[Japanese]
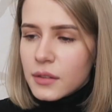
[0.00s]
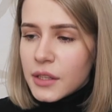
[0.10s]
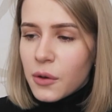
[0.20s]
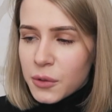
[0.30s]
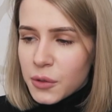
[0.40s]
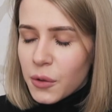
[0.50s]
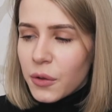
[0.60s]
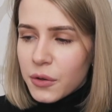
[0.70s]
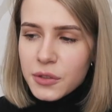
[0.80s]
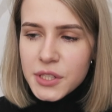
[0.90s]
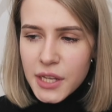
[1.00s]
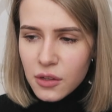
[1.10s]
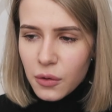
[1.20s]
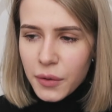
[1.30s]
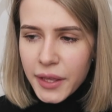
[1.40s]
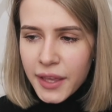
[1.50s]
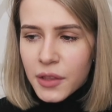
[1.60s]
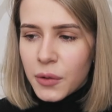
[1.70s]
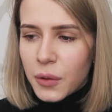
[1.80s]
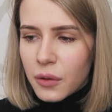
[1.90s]
日本語ロシア語英
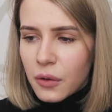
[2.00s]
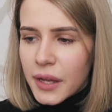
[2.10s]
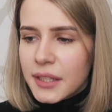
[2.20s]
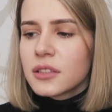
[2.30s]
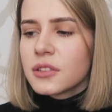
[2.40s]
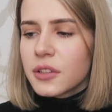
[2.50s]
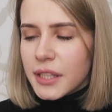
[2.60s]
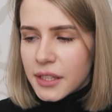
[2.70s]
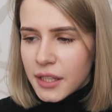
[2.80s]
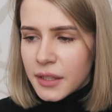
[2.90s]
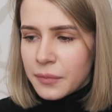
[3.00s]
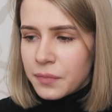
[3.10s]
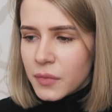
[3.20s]
語を話す時に